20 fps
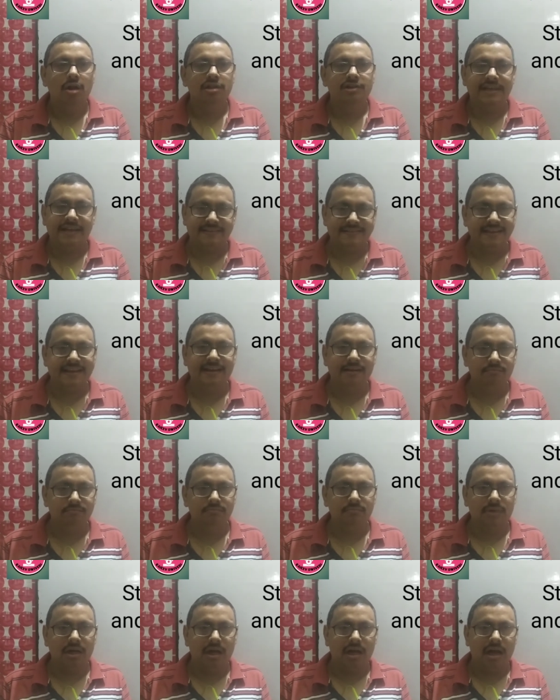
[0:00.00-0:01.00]
जैसे हम
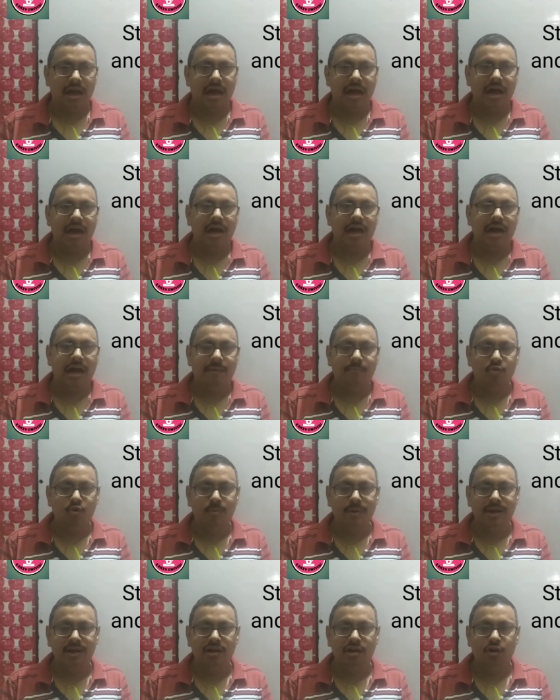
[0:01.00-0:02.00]

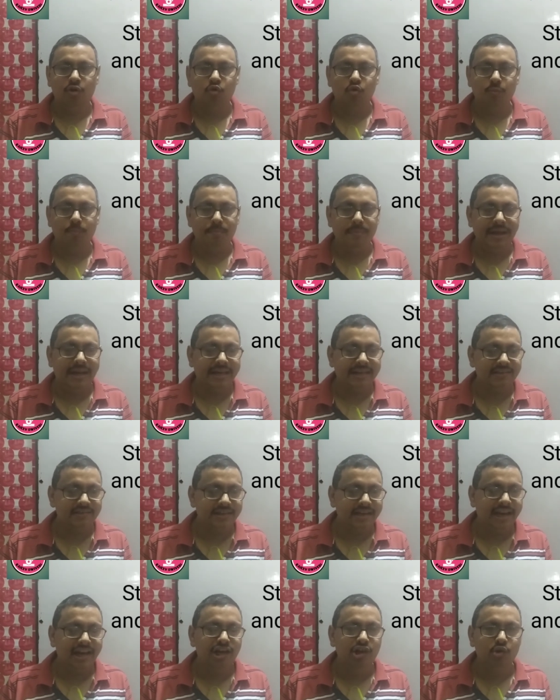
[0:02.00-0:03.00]
आमूमन रूप में एक
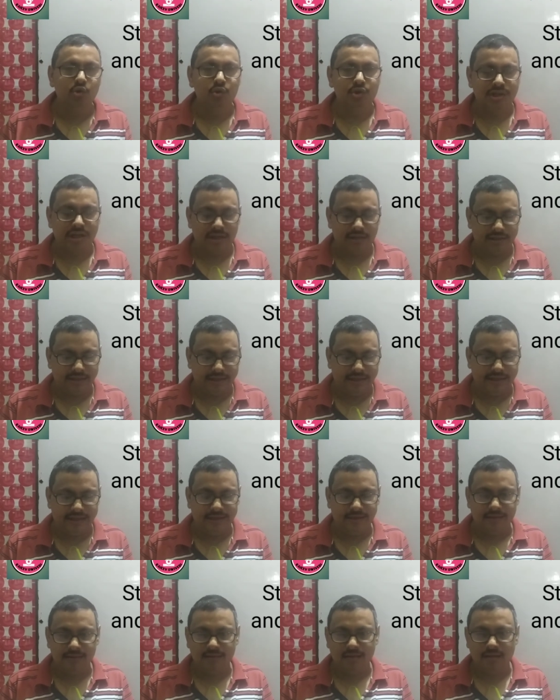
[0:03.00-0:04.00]
स्केल यूज करते हैं